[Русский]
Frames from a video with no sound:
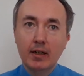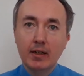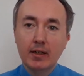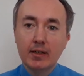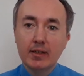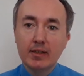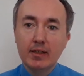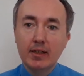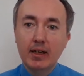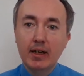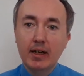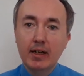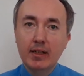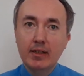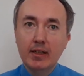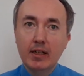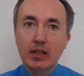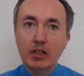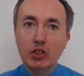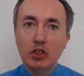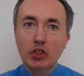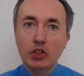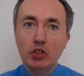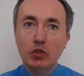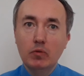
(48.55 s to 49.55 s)
с
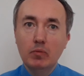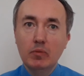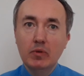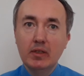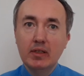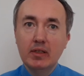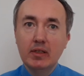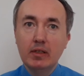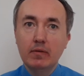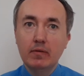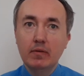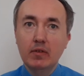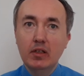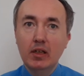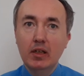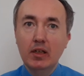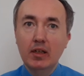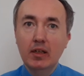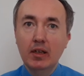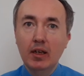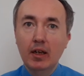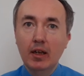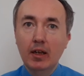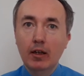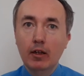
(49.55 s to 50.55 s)
находящимися в
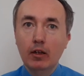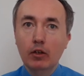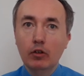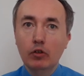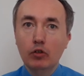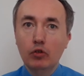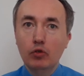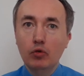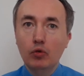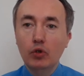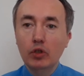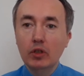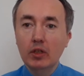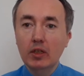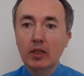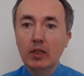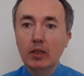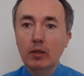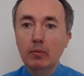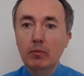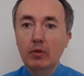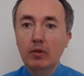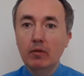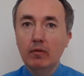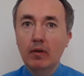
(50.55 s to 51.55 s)
ней
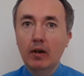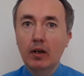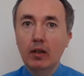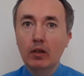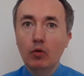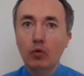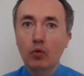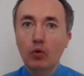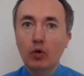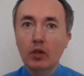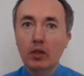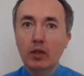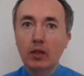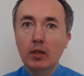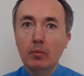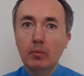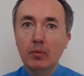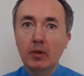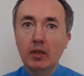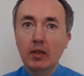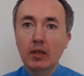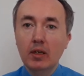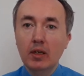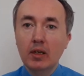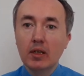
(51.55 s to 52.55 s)
тонкими
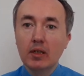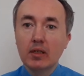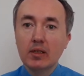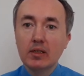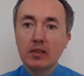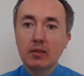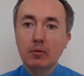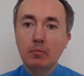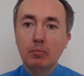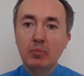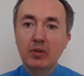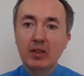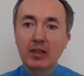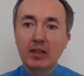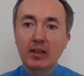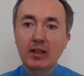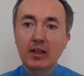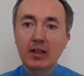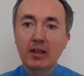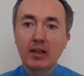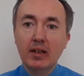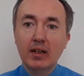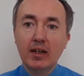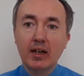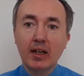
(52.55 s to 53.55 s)
волокнами
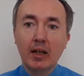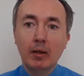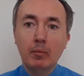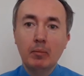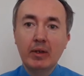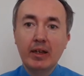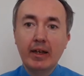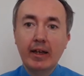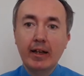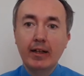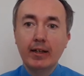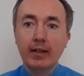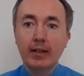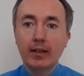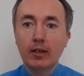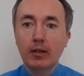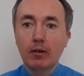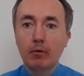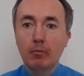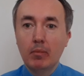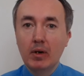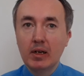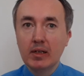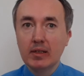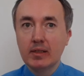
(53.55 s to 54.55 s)
сбитой карамельной
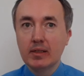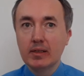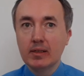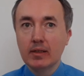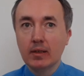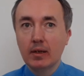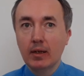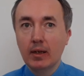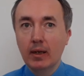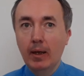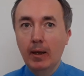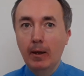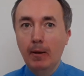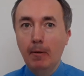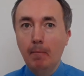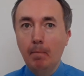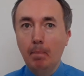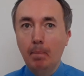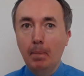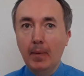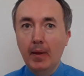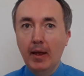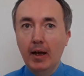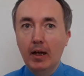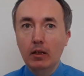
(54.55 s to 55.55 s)
массы.
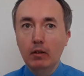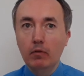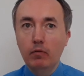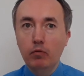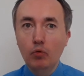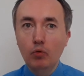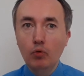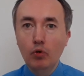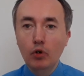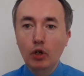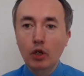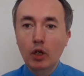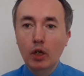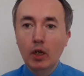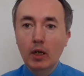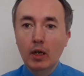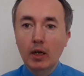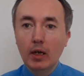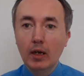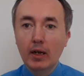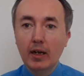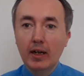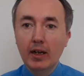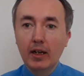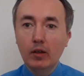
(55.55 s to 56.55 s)
Халву
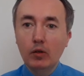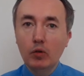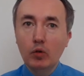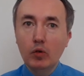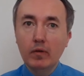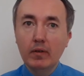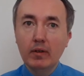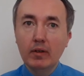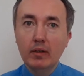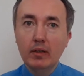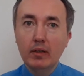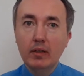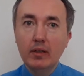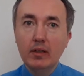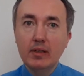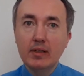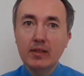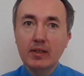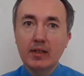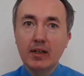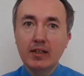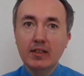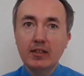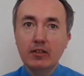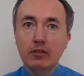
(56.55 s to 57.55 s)
готовят из
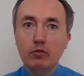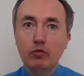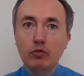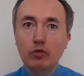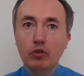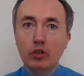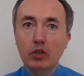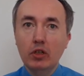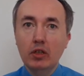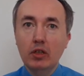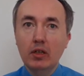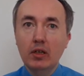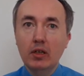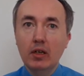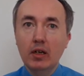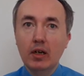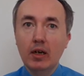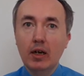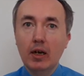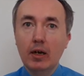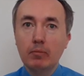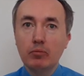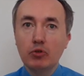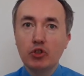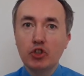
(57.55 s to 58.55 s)
растертых
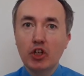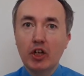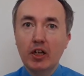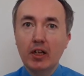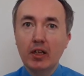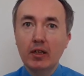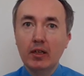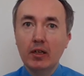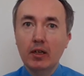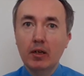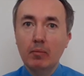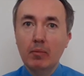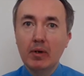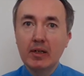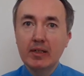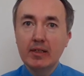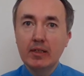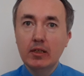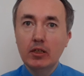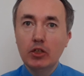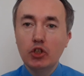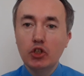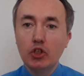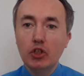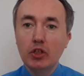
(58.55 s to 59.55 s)
обжаренных
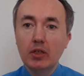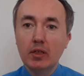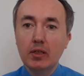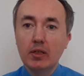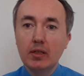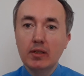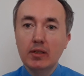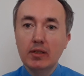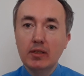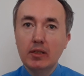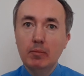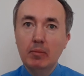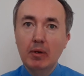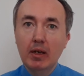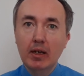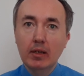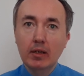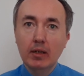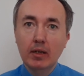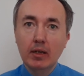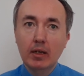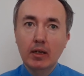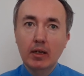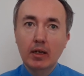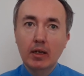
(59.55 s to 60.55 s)
масличных
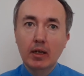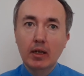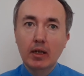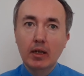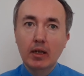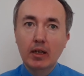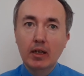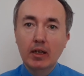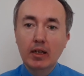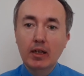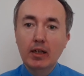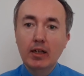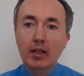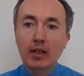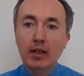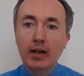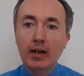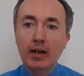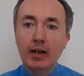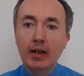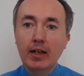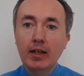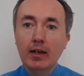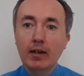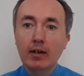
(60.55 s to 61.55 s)
семян – или
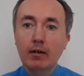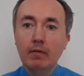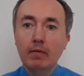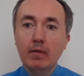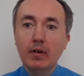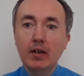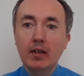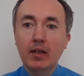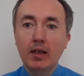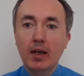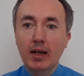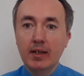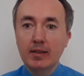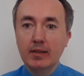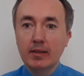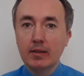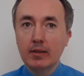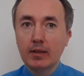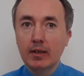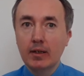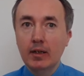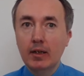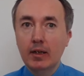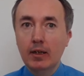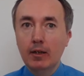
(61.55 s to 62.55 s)
ореховых ядер
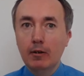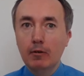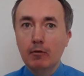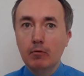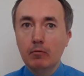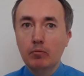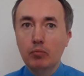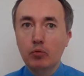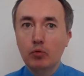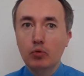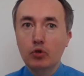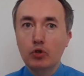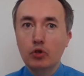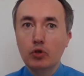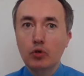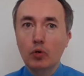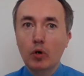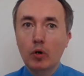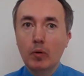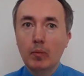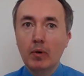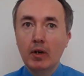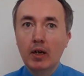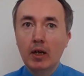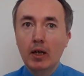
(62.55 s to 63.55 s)

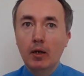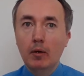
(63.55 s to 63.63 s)
путем